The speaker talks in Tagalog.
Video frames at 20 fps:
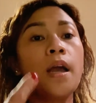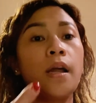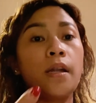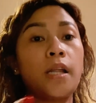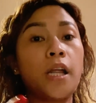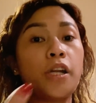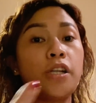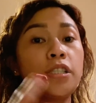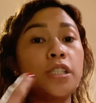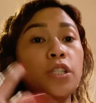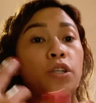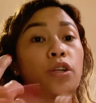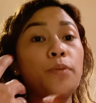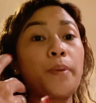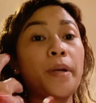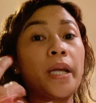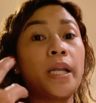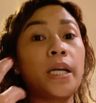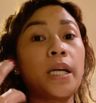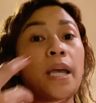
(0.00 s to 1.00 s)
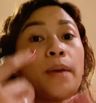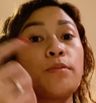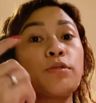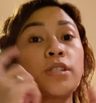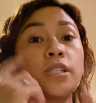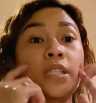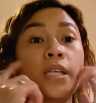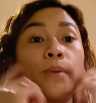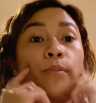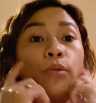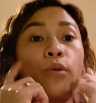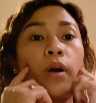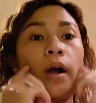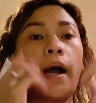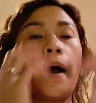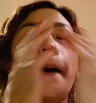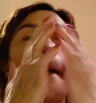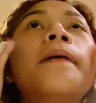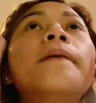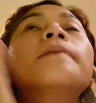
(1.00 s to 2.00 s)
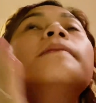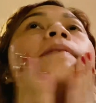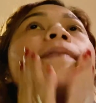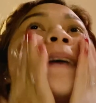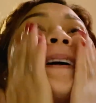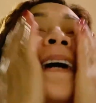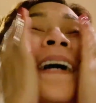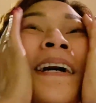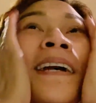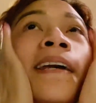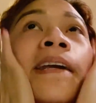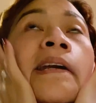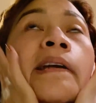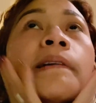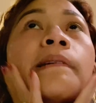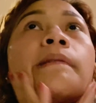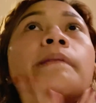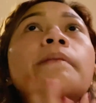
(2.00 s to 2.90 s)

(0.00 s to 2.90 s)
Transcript: Lalo na siguro pag ilagay mo siya sa mukha. Ay,